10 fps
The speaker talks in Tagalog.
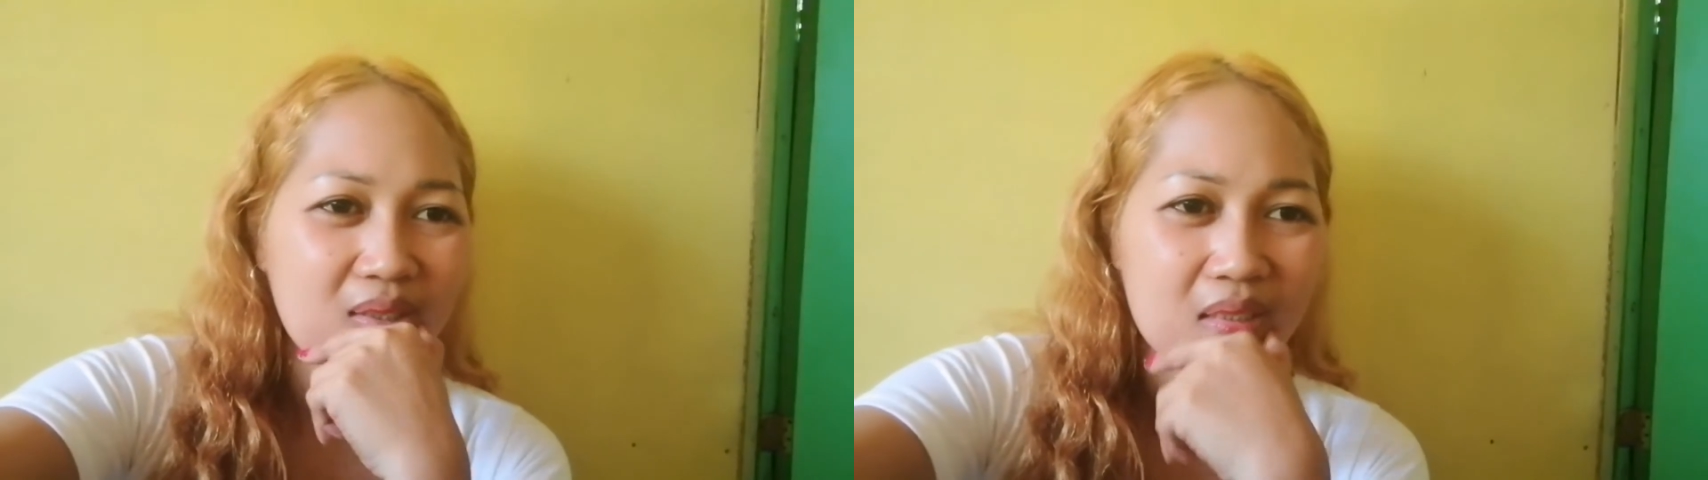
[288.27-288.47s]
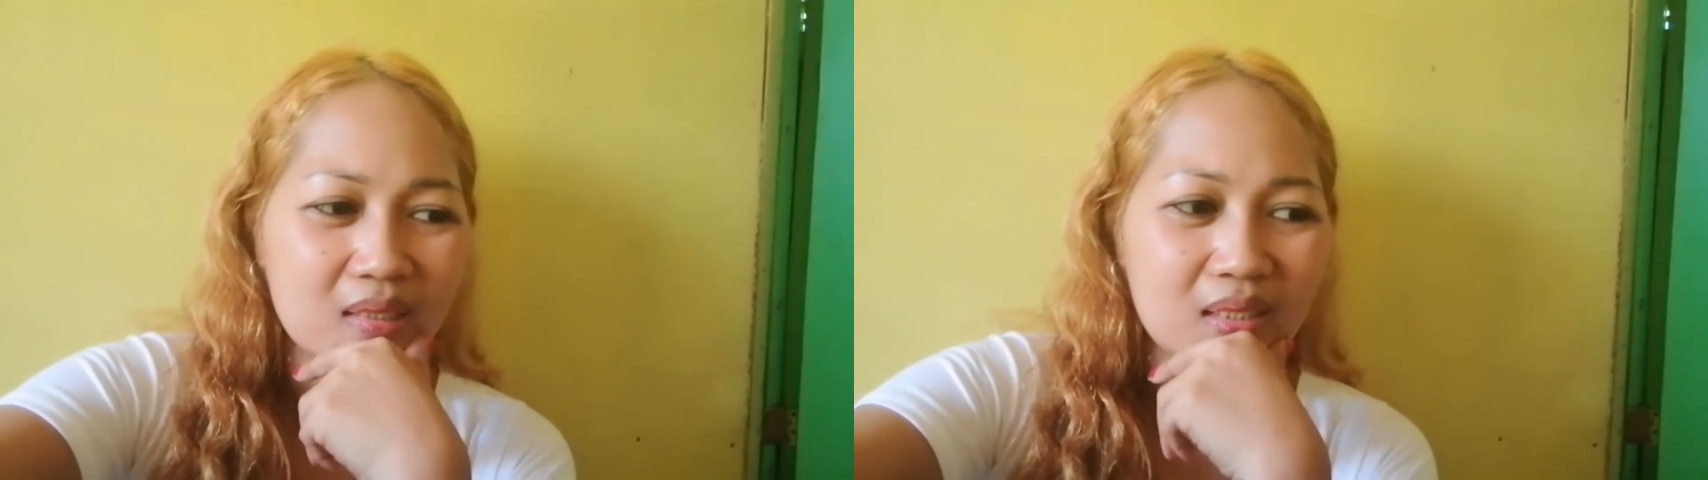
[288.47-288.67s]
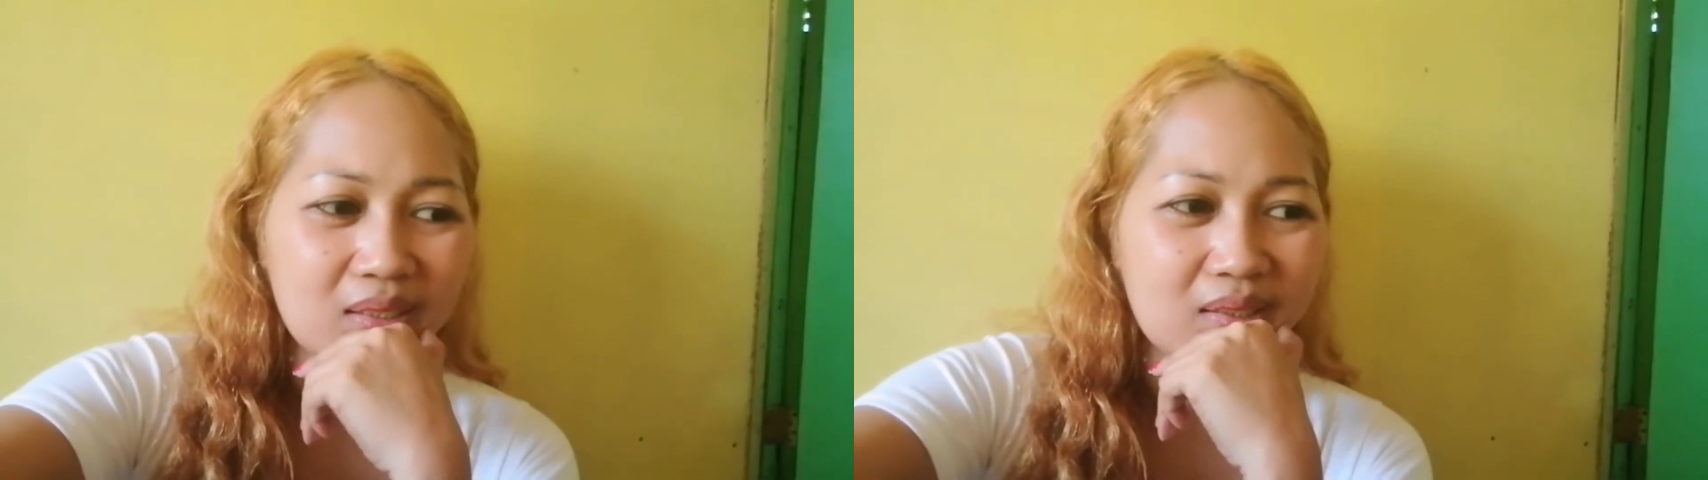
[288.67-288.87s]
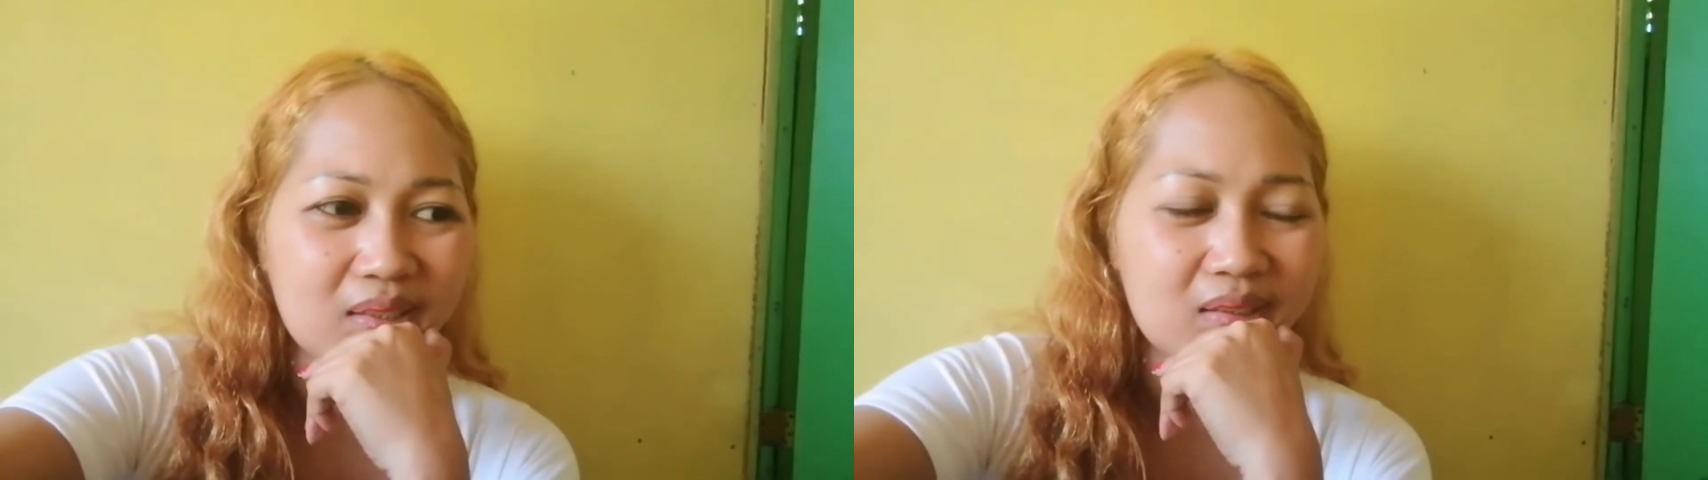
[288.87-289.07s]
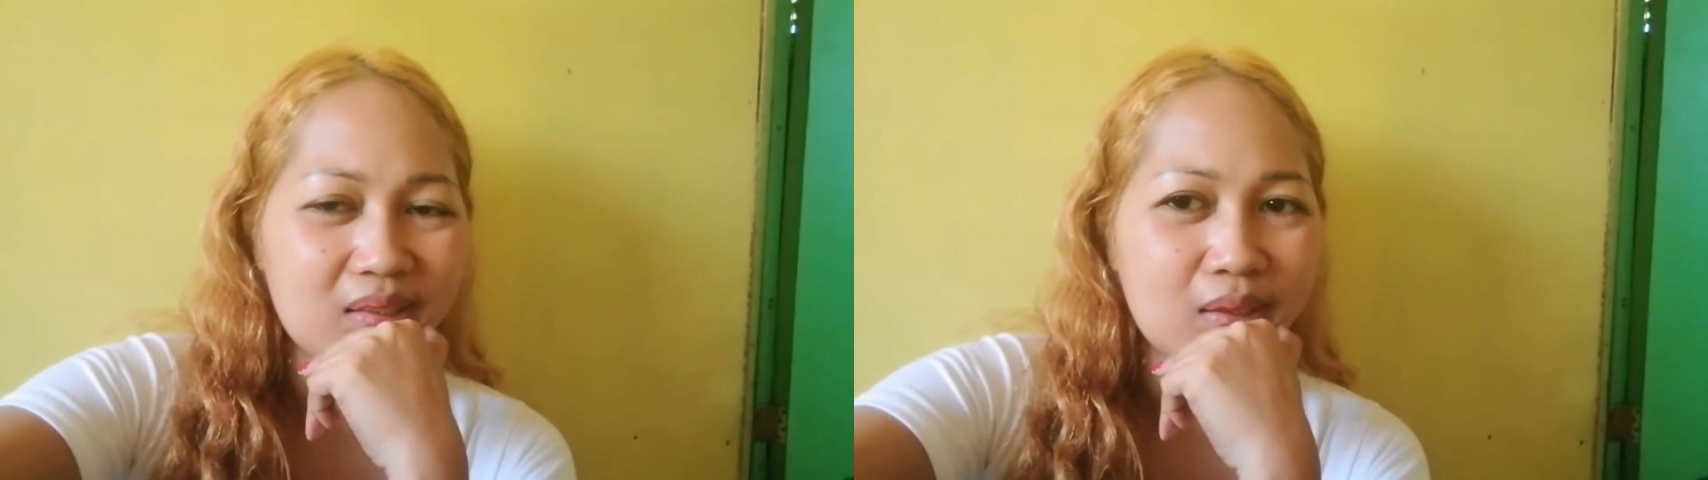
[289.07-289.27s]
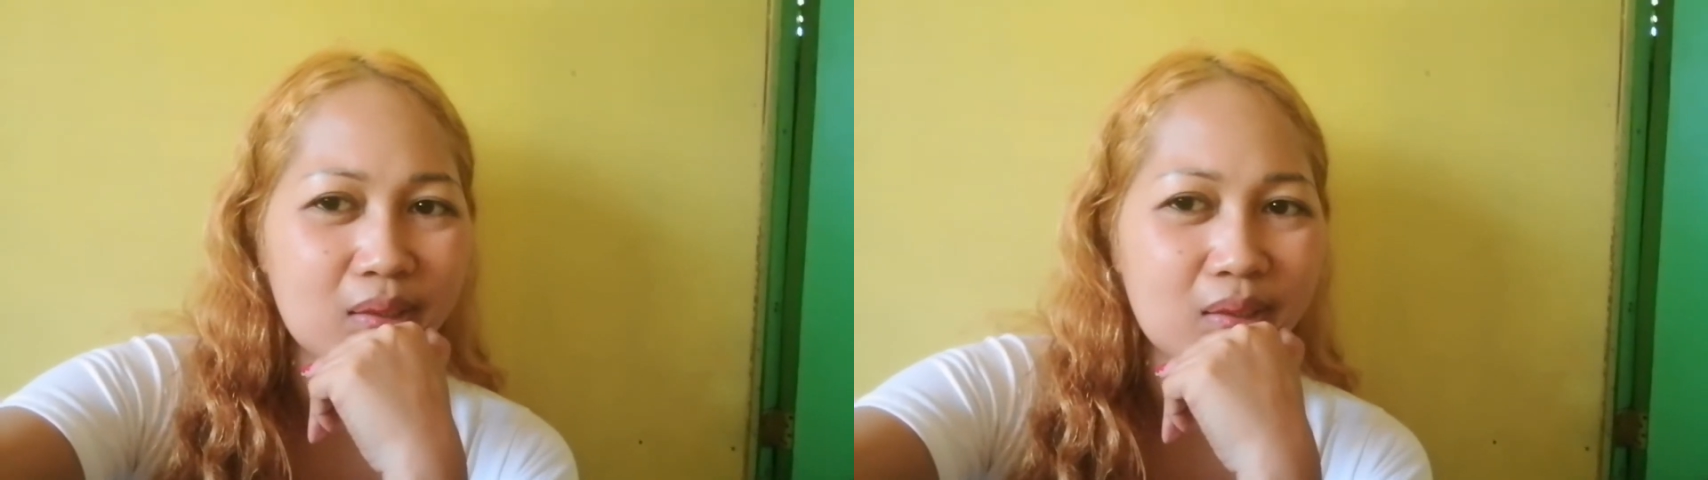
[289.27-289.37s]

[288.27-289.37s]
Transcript: At,